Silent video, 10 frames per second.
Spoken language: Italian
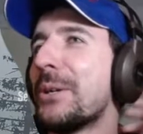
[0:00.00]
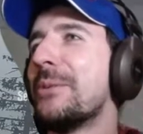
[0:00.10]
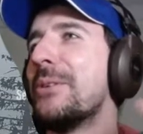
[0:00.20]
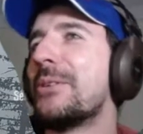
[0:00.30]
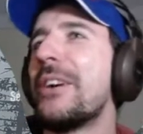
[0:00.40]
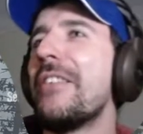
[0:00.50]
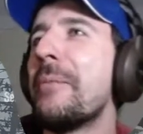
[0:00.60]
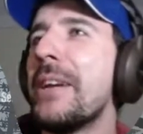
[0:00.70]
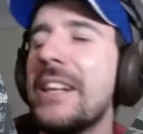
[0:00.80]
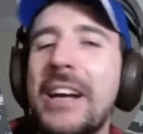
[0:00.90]
Comunque,
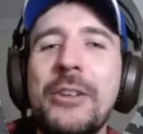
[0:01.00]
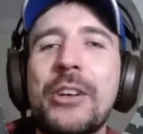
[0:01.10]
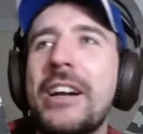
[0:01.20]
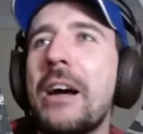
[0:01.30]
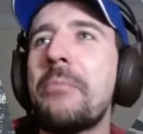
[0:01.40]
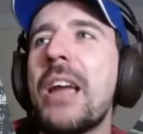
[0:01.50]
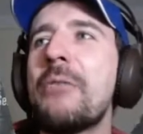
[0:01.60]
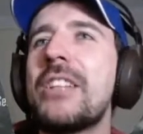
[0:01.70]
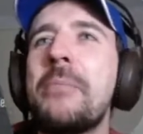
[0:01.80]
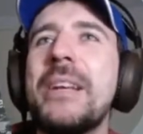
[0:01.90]
va bene. Allora,
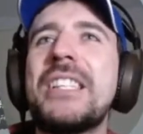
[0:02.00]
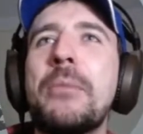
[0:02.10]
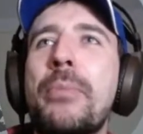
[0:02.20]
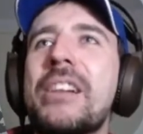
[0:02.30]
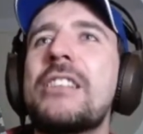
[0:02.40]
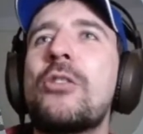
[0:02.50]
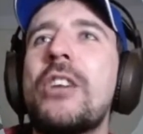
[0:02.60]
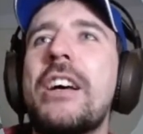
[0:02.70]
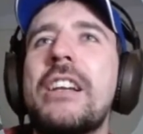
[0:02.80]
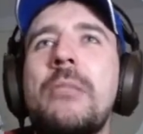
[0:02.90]
abbiamo dei mezzi
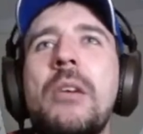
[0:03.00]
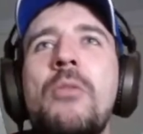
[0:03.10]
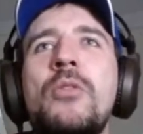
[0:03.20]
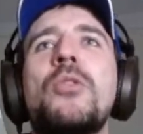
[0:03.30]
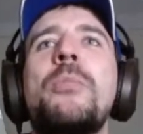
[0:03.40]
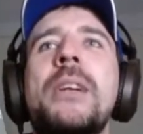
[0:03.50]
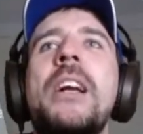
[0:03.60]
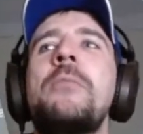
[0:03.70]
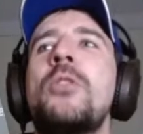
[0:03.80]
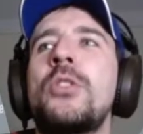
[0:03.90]
particolari, abbiamo un super
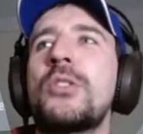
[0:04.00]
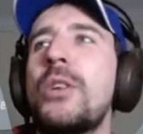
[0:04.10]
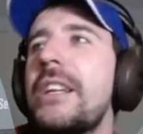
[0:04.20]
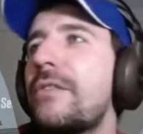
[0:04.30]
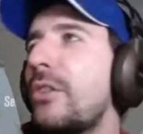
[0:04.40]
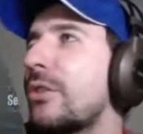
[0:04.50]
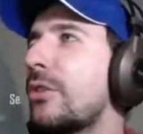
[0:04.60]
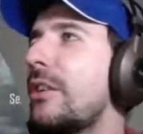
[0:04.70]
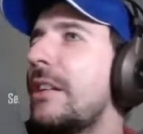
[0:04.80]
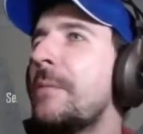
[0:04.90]
camionozzo là in
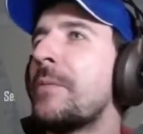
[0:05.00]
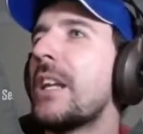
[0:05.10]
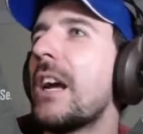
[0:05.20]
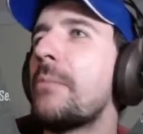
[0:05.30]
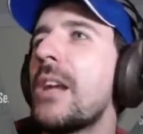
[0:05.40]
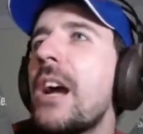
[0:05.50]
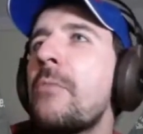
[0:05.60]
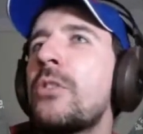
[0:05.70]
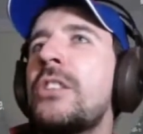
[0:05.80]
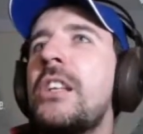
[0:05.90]
fondo,
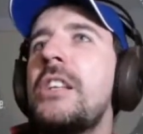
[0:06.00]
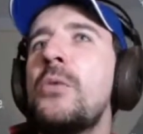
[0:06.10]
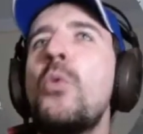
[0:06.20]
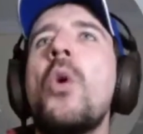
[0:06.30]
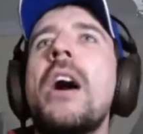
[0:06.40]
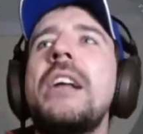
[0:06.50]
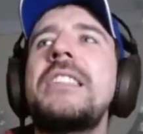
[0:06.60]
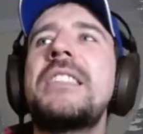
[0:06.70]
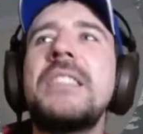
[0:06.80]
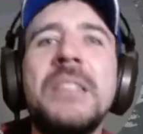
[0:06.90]
abbiamo degli
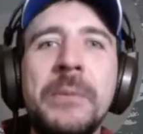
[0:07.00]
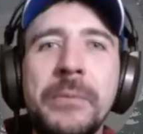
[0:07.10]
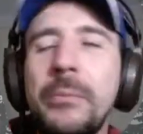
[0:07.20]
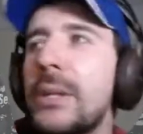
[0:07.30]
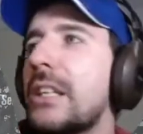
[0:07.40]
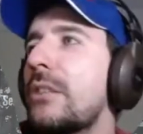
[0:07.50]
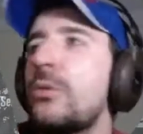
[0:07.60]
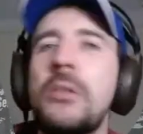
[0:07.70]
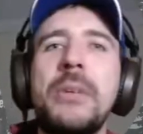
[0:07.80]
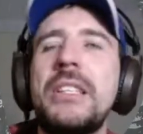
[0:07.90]
UAZ, perché
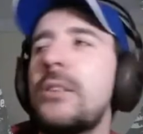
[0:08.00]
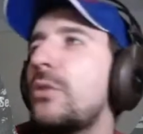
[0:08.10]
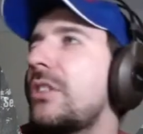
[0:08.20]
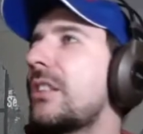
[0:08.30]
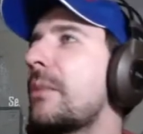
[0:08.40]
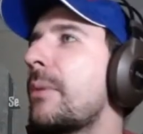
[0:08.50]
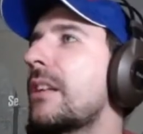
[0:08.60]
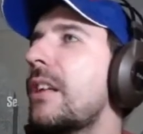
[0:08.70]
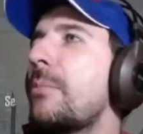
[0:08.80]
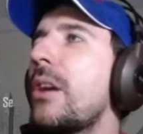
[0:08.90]
tutti i mezzi russi da ste
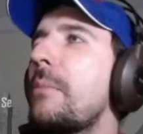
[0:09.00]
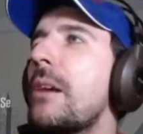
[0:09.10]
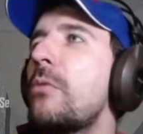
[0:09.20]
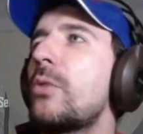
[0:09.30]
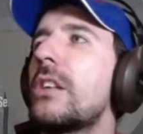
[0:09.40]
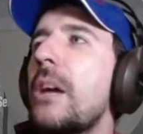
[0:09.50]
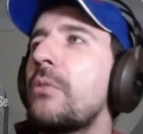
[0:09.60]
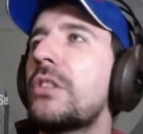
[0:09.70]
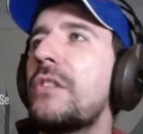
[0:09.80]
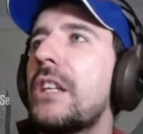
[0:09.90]
parti, e poi abbiamo quel
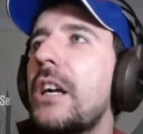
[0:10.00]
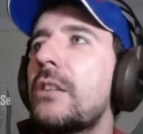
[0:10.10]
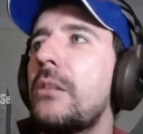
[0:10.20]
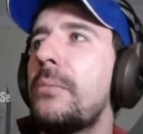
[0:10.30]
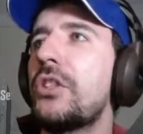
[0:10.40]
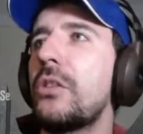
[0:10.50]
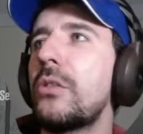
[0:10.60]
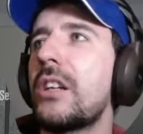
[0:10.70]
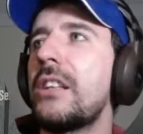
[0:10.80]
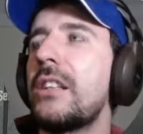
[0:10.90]
camion sfigato, il
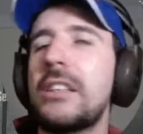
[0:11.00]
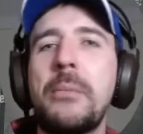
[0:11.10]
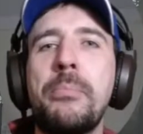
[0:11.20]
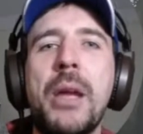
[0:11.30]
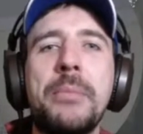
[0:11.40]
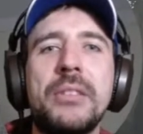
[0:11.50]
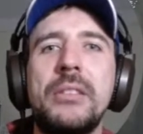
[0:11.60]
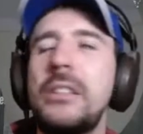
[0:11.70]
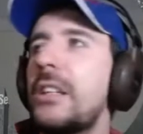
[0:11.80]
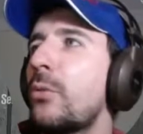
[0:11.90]
B130, che Peps,
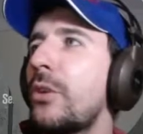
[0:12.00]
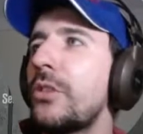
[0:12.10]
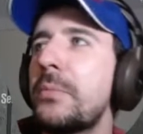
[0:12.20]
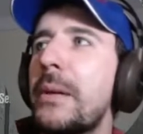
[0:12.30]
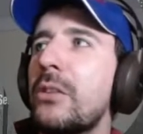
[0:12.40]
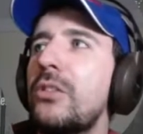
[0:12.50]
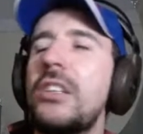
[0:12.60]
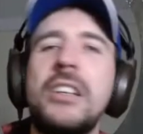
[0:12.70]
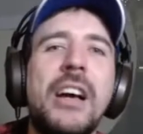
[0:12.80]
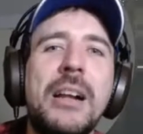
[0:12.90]
in quanto esperto
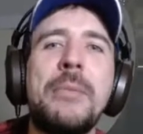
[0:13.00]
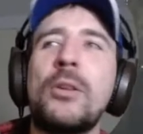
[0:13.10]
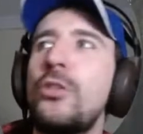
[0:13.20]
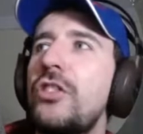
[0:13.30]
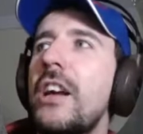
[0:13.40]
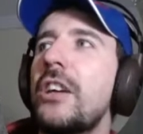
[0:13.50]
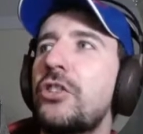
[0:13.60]
di alberologia, ha